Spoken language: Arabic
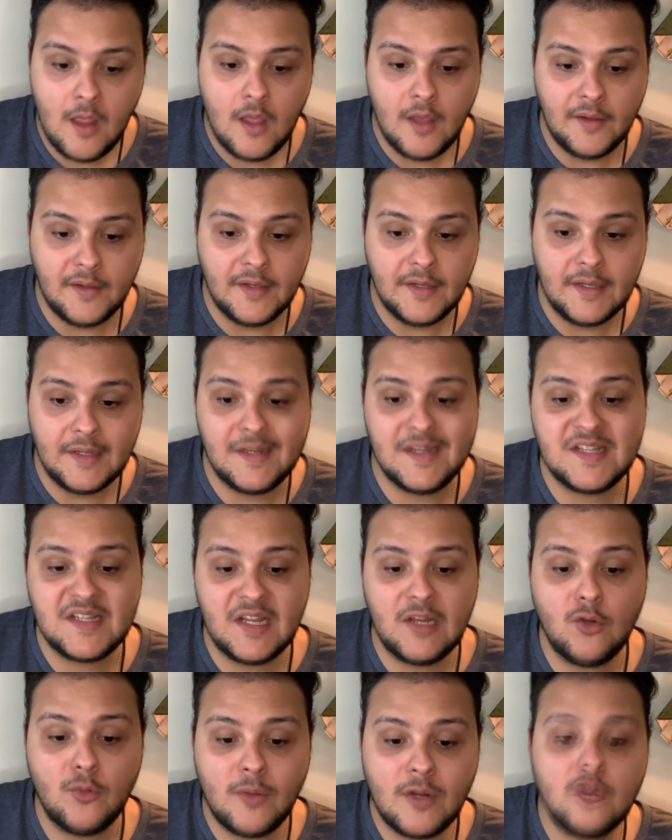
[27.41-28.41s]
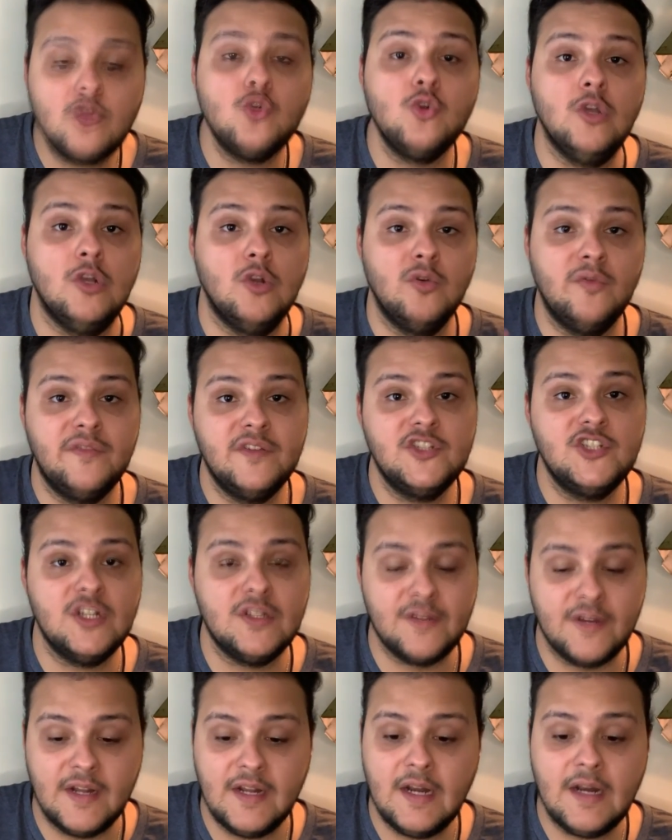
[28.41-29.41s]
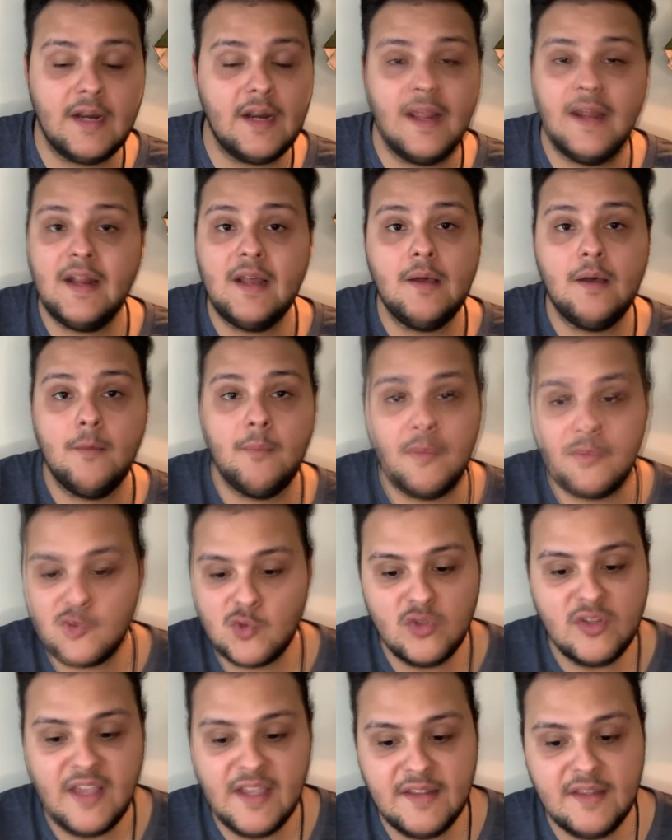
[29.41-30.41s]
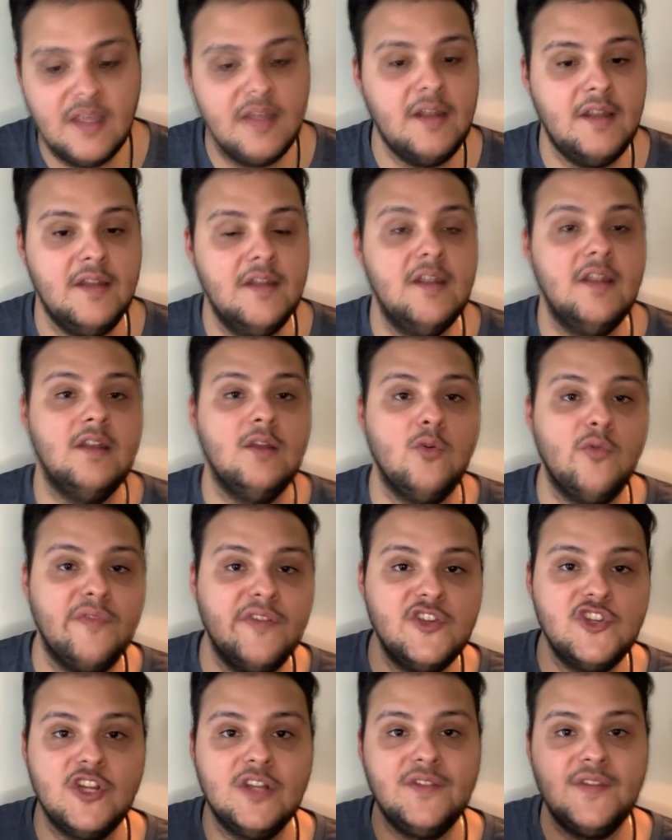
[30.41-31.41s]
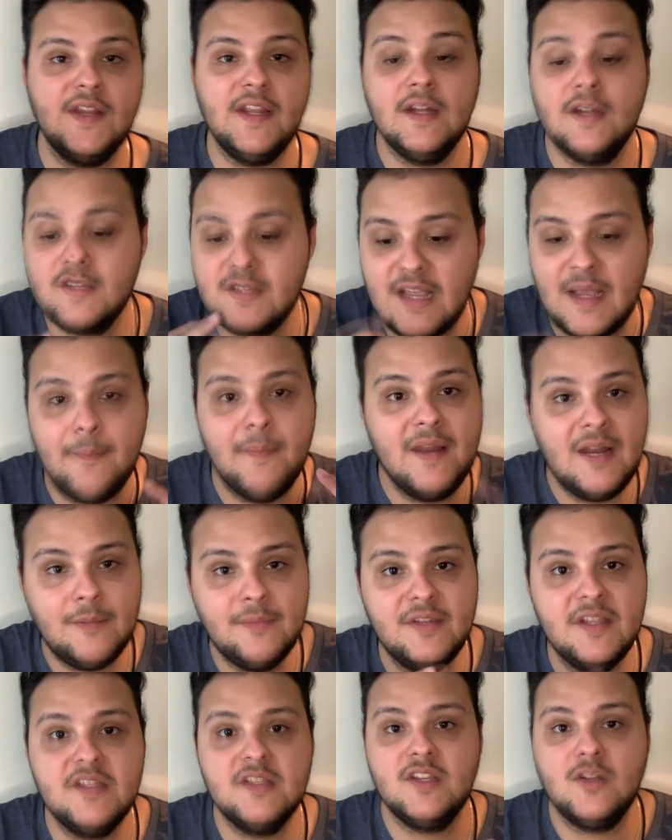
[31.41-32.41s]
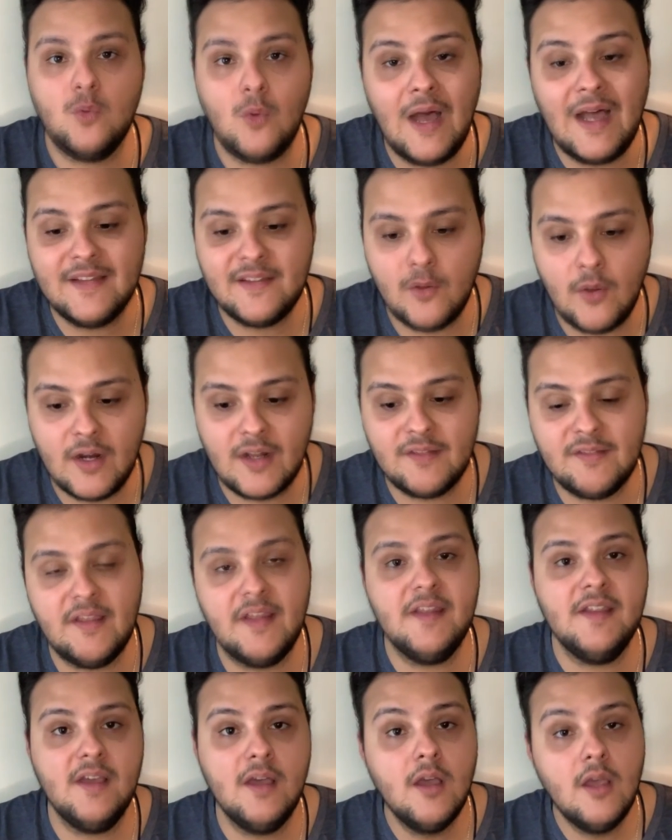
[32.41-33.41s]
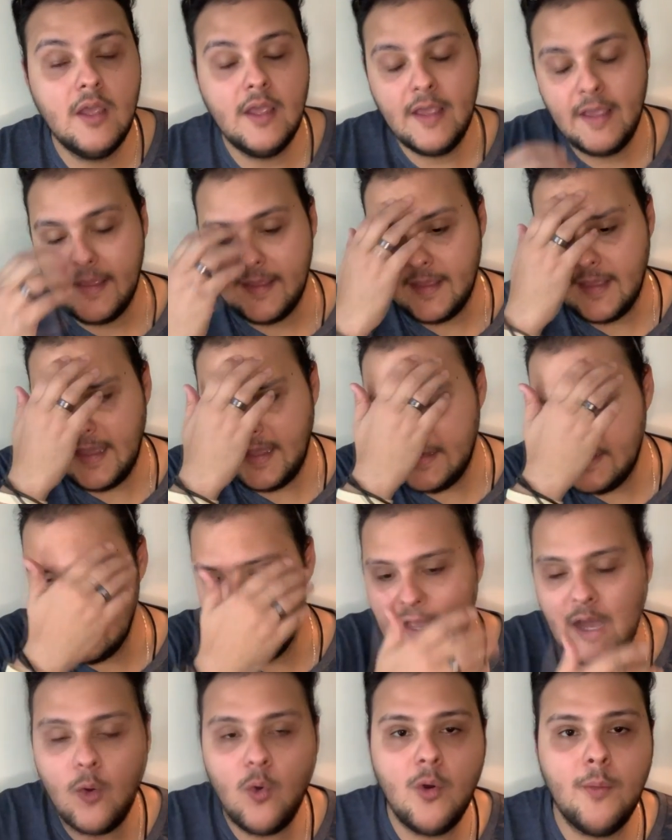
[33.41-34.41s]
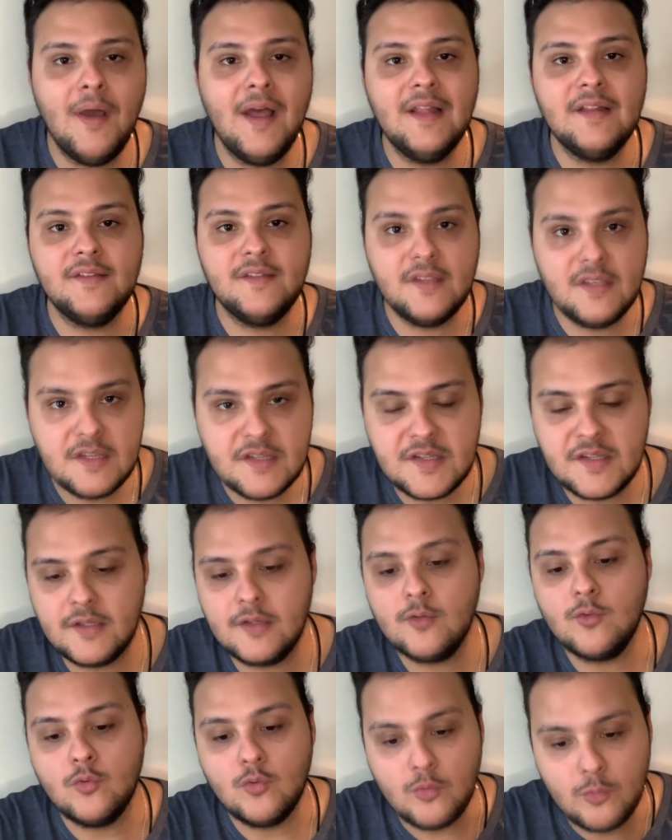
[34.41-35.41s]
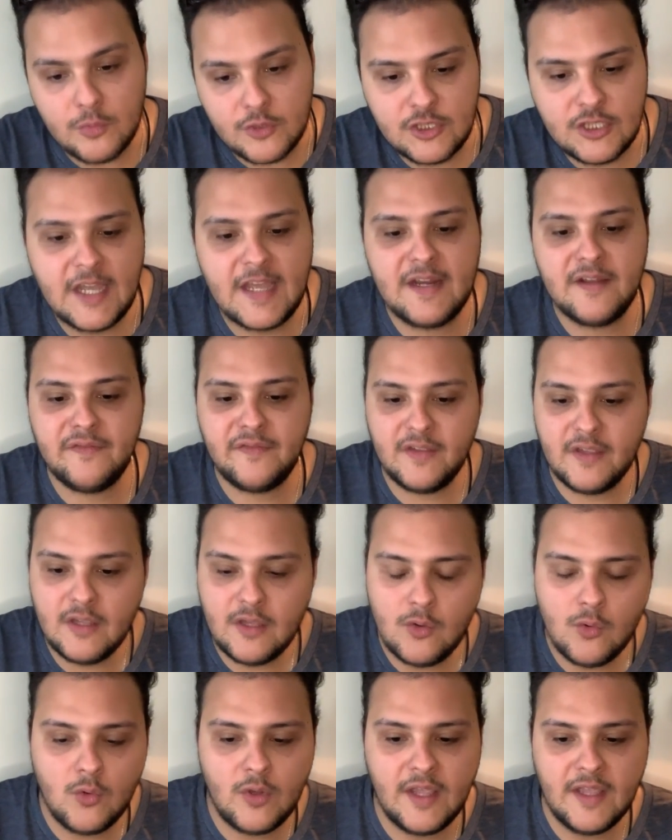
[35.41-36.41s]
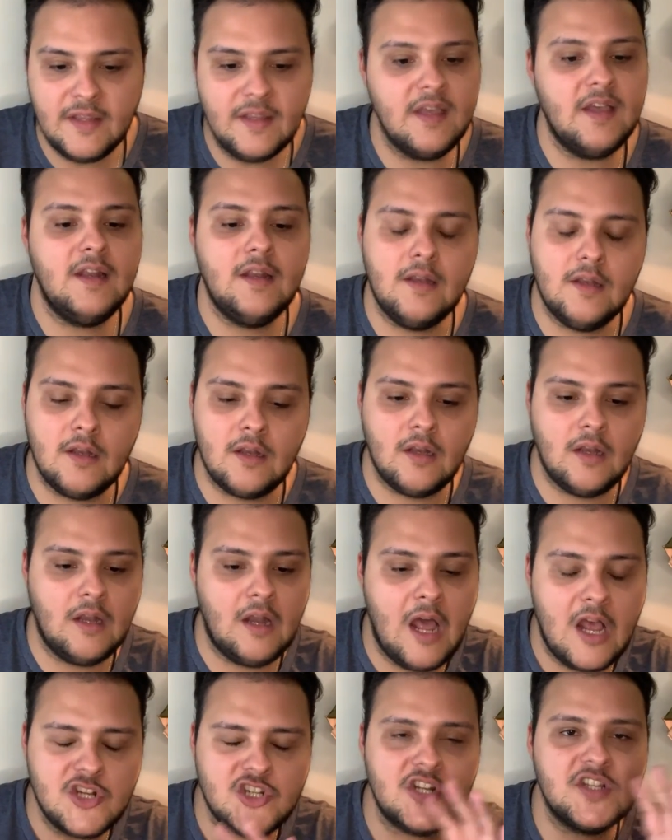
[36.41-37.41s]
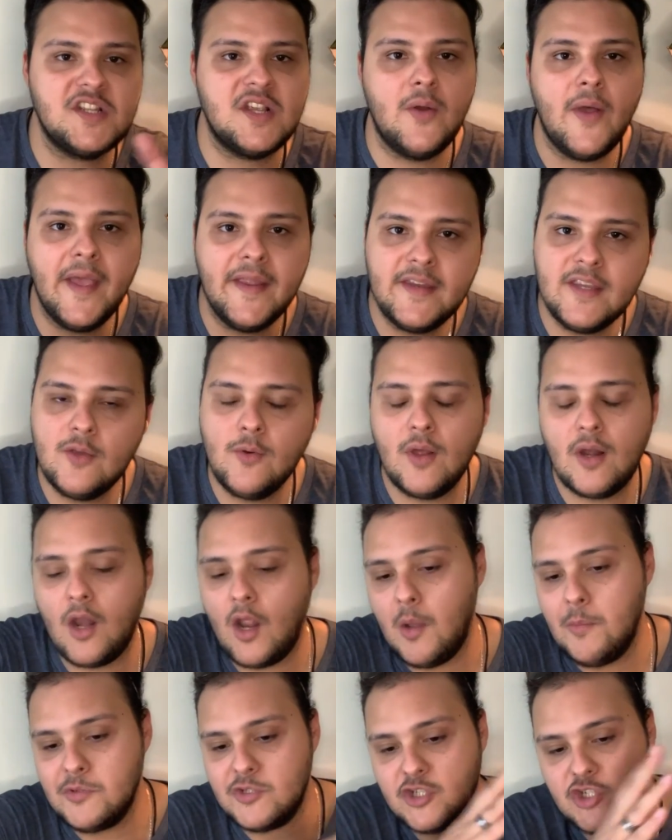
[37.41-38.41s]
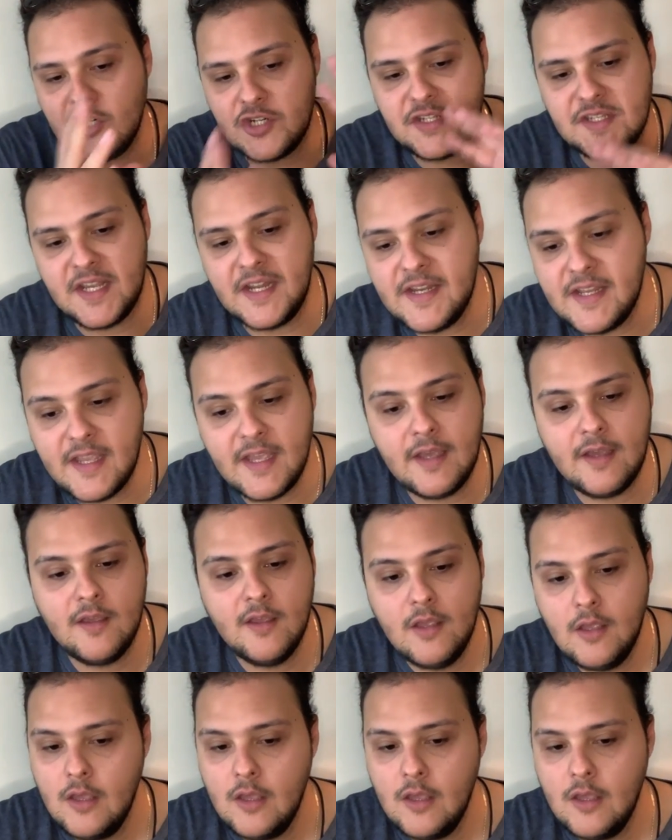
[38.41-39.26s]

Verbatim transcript: آه، نزل له برضو الاوفيشال تريلر انا مبسوط جدا ان الاوفيشال تريلرز عماله بتنزل واحده ورا الثانيه يعني جو بقى التيزر ومش عارف ايه وكده ال 10 ثواني ولا 15 ثانيه